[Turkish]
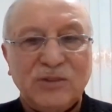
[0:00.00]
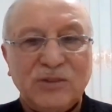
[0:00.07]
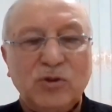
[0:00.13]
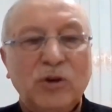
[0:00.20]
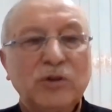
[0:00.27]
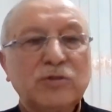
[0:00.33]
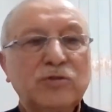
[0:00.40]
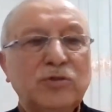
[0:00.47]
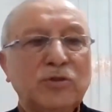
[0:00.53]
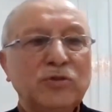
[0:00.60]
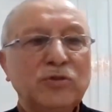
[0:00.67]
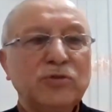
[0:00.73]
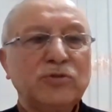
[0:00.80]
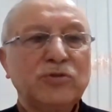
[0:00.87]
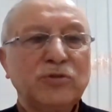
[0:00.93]
dörtte
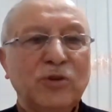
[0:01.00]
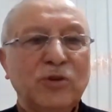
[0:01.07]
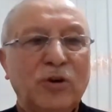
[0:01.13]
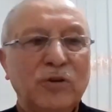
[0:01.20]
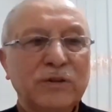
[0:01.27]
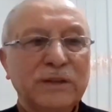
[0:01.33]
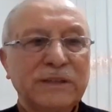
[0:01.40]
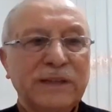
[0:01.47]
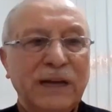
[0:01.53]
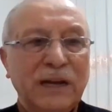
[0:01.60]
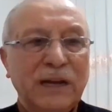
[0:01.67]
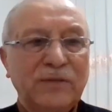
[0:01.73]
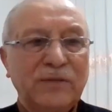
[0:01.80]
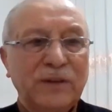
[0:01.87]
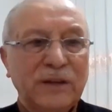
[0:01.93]
üçünü orada
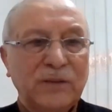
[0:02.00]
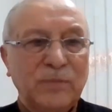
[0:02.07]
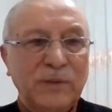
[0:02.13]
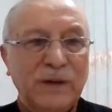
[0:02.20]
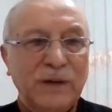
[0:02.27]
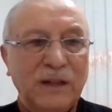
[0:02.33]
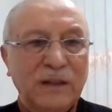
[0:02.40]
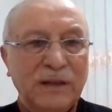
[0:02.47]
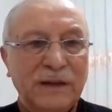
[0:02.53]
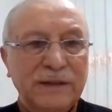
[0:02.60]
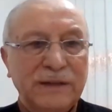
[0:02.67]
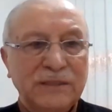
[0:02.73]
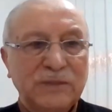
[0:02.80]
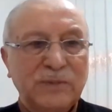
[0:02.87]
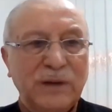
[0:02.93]
telif etmeye
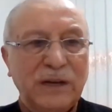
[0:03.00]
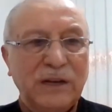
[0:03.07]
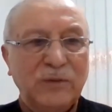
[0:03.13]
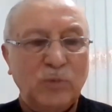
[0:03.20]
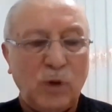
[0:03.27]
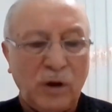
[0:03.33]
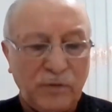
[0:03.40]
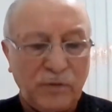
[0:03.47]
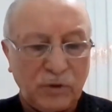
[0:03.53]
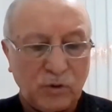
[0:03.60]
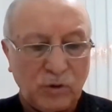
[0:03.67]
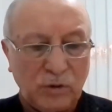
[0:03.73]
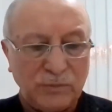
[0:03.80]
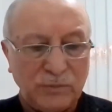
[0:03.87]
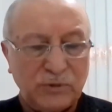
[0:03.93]
Allah'ın izniyle
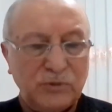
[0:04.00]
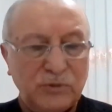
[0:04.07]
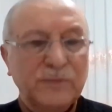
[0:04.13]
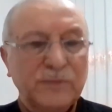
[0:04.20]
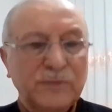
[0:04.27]
muvaffak olmuştu.